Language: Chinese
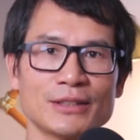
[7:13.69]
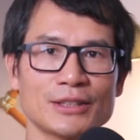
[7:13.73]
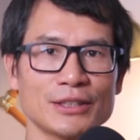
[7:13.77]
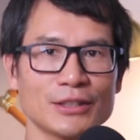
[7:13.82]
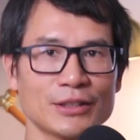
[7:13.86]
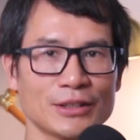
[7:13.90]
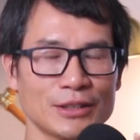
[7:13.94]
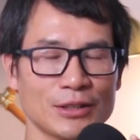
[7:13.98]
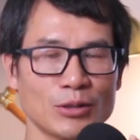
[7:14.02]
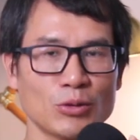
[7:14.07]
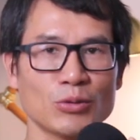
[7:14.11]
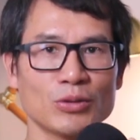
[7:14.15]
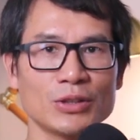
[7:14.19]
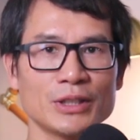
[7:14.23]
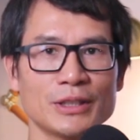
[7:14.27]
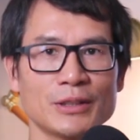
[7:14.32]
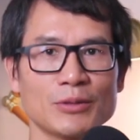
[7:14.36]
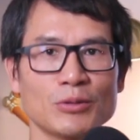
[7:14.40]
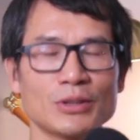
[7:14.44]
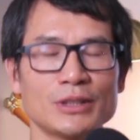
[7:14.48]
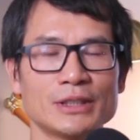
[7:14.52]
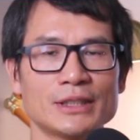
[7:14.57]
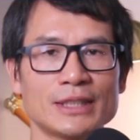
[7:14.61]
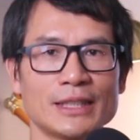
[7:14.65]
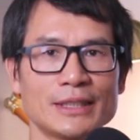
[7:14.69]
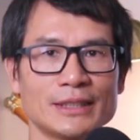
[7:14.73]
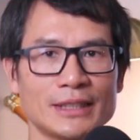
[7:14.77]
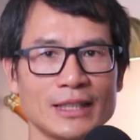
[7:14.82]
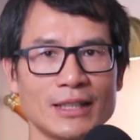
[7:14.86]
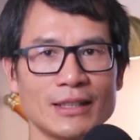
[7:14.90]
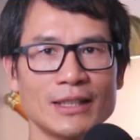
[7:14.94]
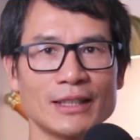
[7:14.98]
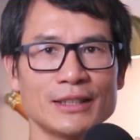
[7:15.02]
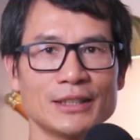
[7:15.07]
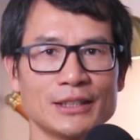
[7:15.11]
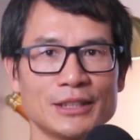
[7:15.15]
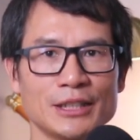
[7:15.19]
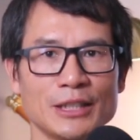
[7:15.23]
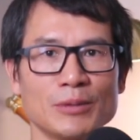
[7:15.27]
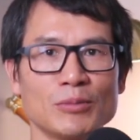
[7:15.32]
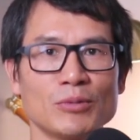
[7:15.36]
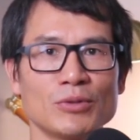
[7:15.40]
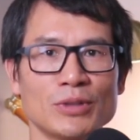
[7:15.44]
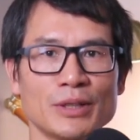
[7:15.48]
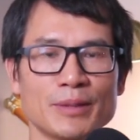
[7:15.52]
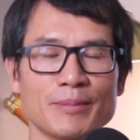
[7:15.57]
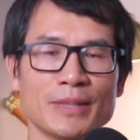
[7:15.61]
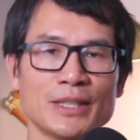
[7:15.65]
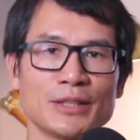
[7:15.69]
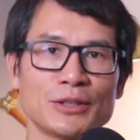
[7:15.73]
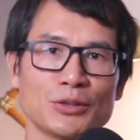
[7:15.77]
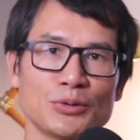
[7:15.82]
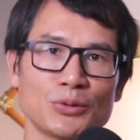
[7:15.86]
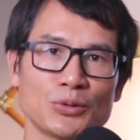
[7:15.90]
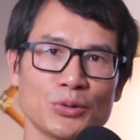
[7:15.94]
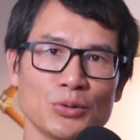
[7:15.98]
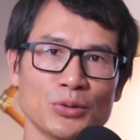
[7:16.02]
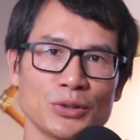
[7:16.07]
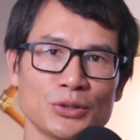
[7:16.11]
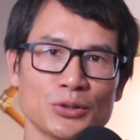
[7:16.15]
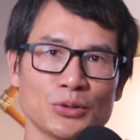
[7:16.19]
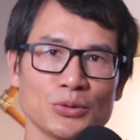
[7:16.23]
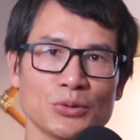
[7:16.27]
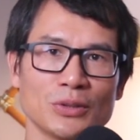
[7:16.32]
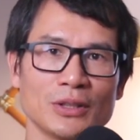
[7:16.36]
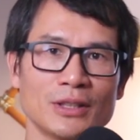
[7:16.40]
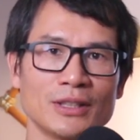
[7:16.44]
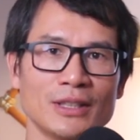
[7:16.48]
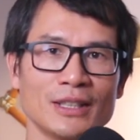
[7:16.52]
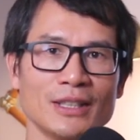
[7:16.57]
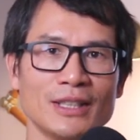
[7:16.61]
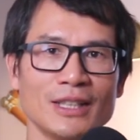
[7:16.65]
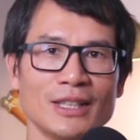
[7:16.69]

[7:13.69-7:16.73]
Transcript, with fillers: 这个我也会在将来的节目里面去多做。